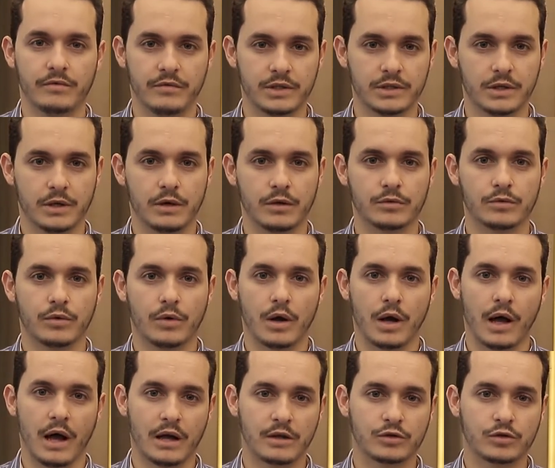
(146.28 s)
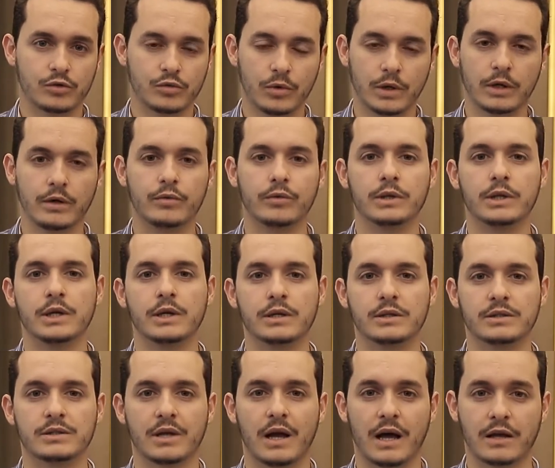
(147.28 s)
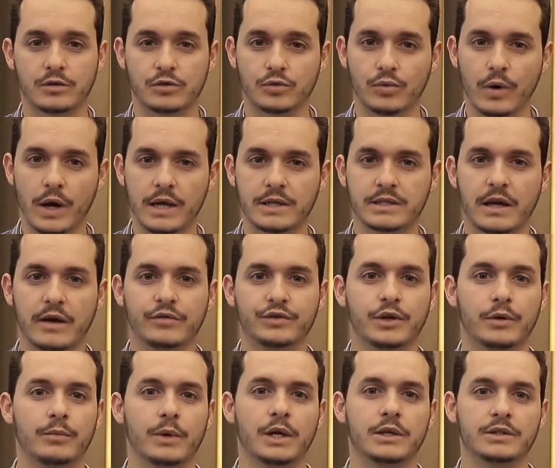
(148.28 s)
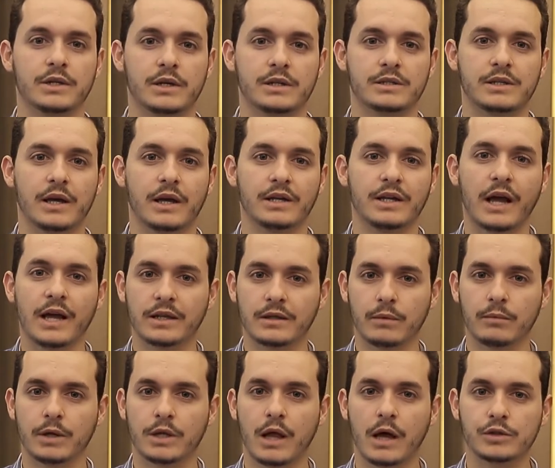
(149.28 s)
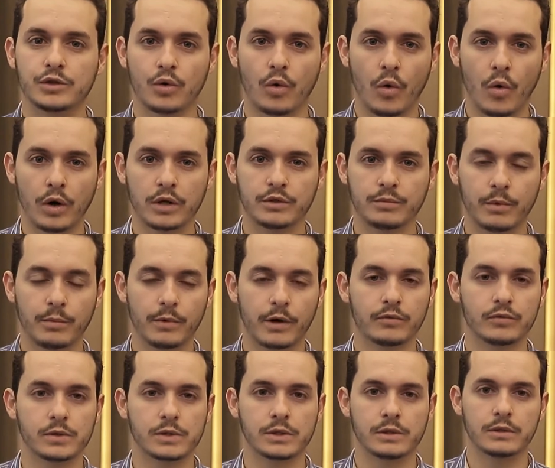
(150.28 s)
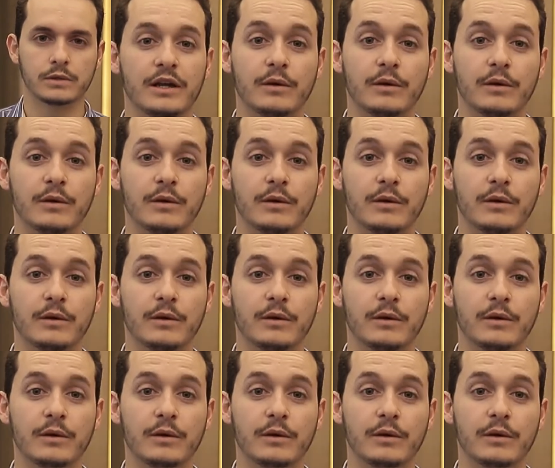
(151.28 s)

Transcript: visando a sua liquidez, a sua reserva de emergência e a rentabilidade ótima para você.